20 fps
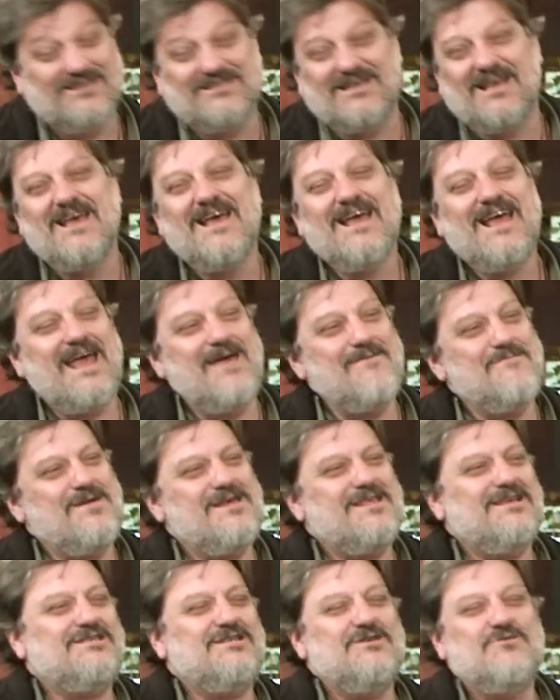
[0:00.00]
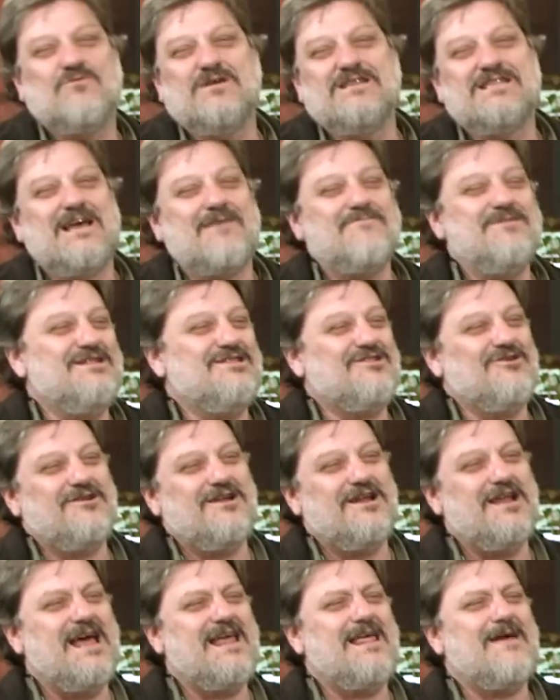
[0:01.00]
Es decir, en vez de 50.000
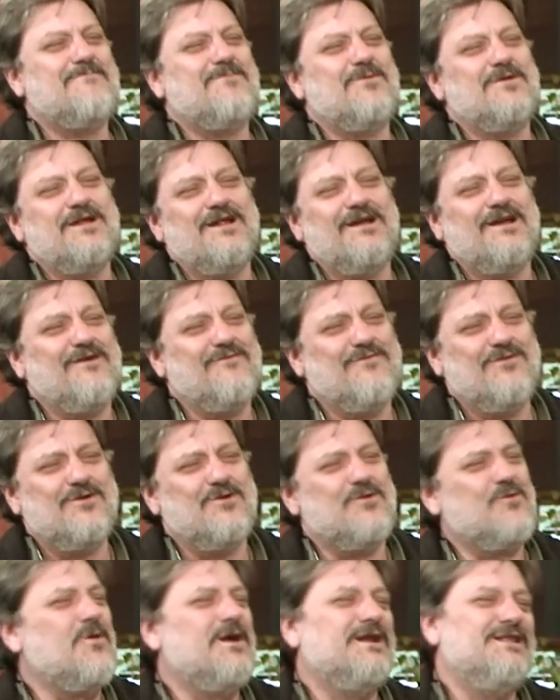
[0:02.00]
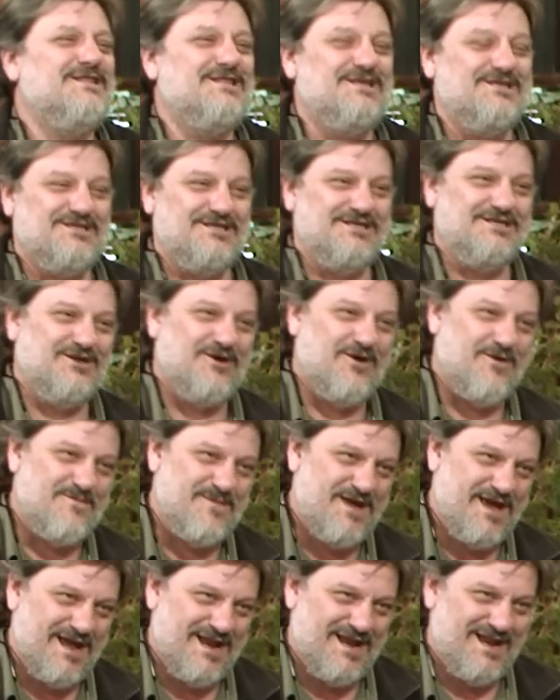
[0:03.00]
toneladas, poner que fueron
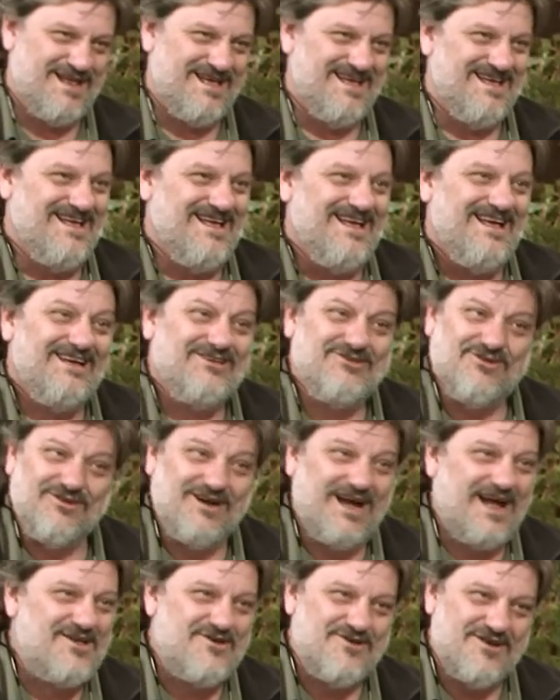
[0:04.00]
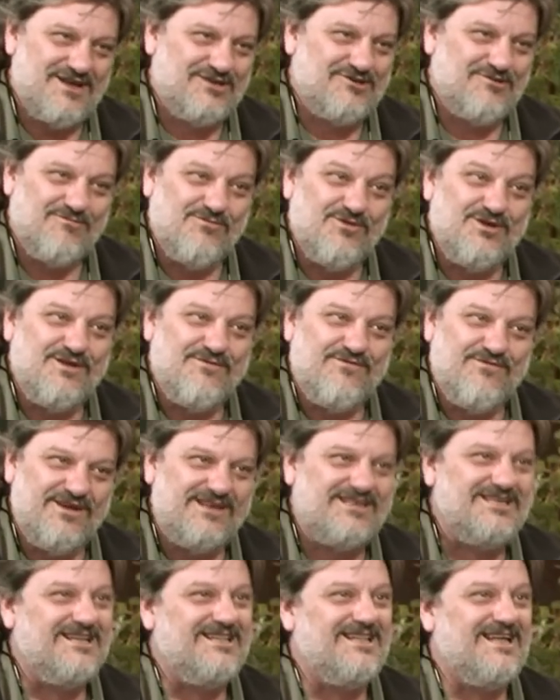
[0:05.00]
45.000 son cañonazos muy
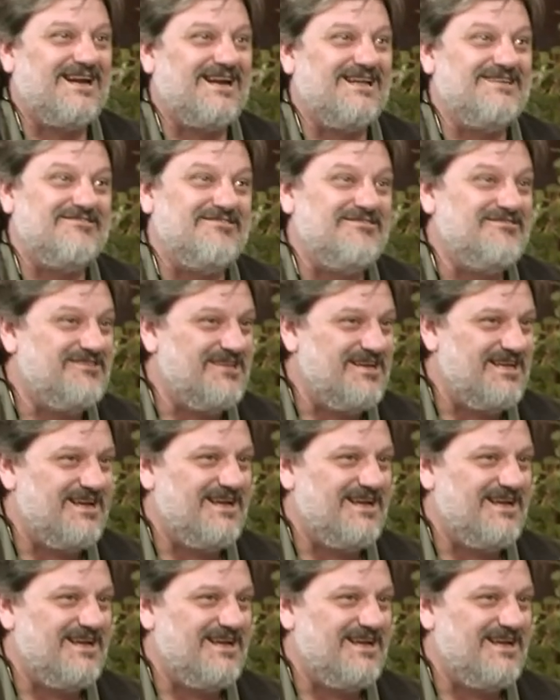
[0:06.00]
difíciles de resistir.